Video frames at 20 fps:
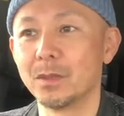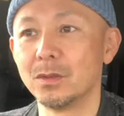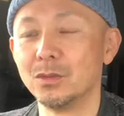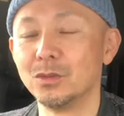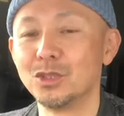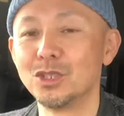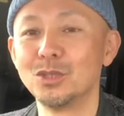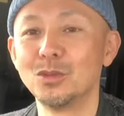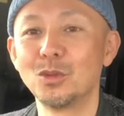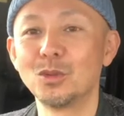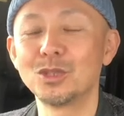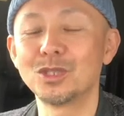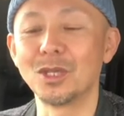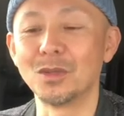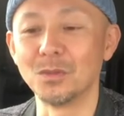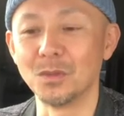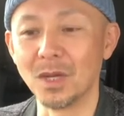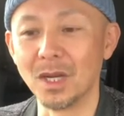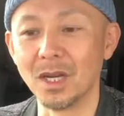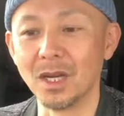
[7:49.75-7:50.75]
うちの奥さ
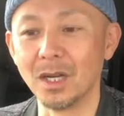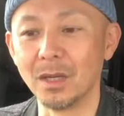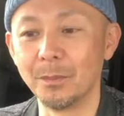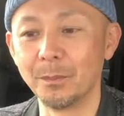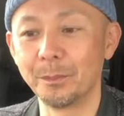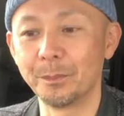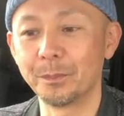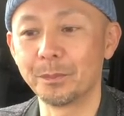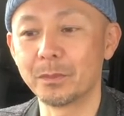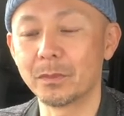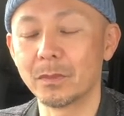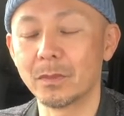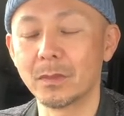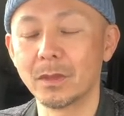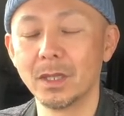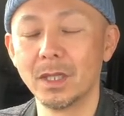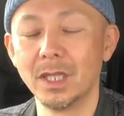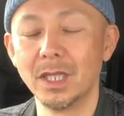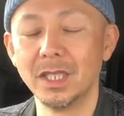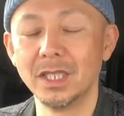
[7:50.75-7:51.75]
んは
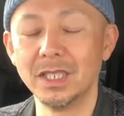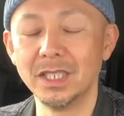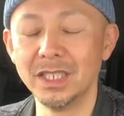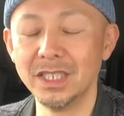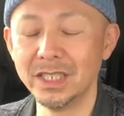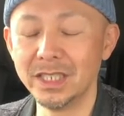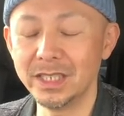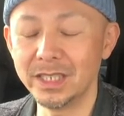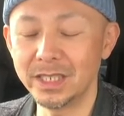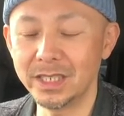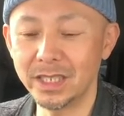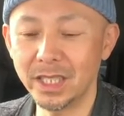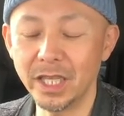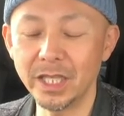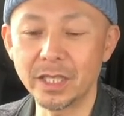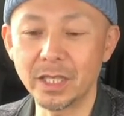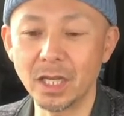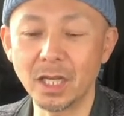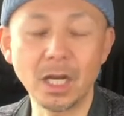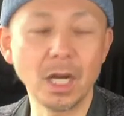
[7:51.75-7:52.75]
一
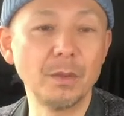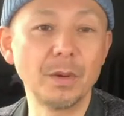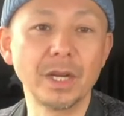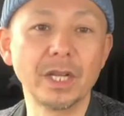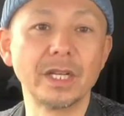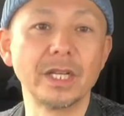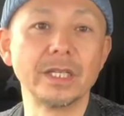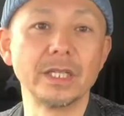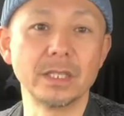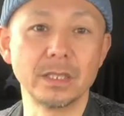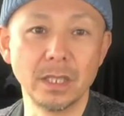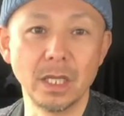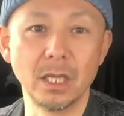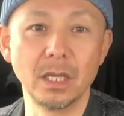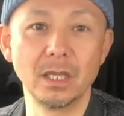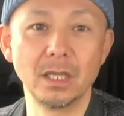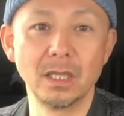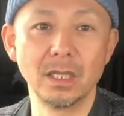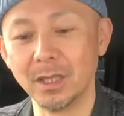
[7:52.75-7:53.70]
切関わらないですね。